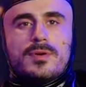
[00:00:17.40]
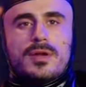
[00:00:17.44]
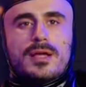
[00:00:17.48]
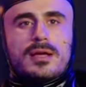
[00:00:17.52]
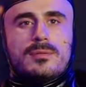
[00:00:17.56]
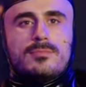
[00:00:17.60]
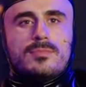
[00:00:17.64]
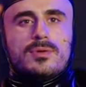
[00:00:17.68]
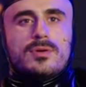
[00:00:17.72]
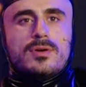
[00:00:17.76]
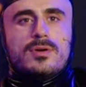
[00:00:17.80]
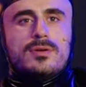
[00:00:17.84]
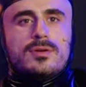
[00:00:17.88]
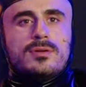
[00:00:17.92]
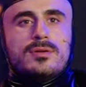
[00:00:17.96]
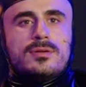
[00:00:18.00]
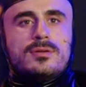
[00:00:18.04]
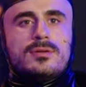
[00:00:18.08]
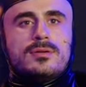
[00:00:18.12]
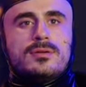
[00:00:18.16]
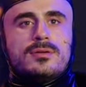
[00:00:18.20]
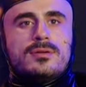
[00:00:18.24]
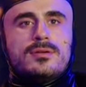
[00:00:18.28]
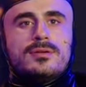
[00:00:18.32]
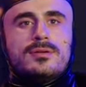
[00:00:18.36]
Por ejemplo,
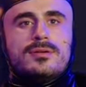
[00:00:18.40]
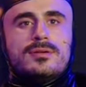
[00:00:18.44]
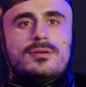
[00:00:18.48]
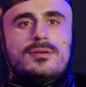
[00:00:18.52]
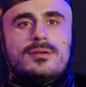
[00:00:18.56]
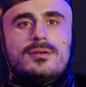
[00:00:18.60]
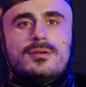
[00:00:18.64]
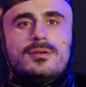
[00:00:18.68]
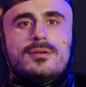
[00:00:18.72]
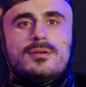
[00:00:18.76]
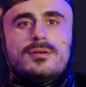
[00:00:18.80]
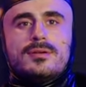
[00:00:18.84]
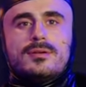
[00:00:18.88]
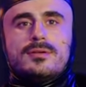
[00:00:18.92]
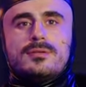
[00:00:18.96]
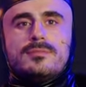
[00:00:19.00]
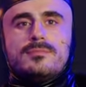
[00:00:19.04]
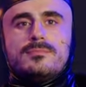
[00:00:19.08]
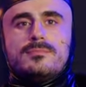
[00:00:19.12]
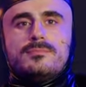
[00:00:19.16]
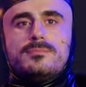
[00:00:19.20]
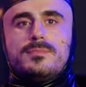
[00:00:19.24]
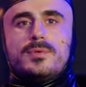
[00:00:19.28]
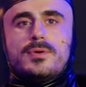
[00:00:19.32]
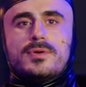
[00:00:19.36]

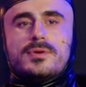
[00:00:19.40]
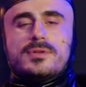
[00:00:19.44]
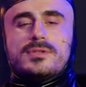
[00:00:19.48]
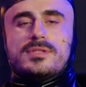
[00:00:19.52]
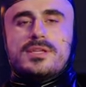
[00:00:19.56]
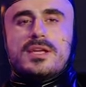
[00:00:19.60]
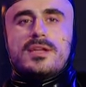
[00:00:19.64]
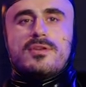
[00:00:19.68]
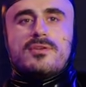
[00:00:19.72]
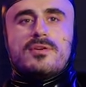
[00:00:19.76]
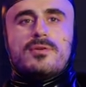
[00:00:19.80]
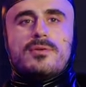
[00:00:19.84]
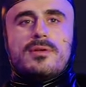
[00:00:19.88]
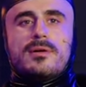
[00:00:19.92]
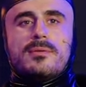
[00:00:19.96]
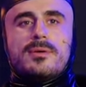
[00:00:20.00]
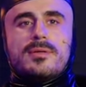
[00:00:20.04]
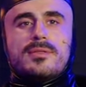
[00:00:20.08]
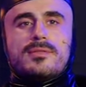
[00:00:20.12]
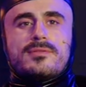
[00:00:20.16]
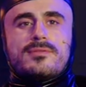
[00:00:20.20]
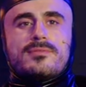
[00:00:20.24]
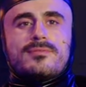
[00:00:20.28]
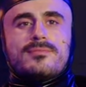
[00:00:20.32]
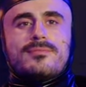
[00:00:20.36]
por Chenoa una
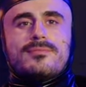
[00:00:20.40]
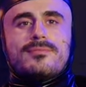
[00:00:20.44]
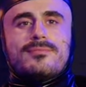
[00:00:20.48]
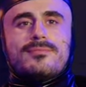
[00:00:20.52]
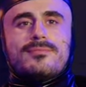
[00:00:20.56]
vez.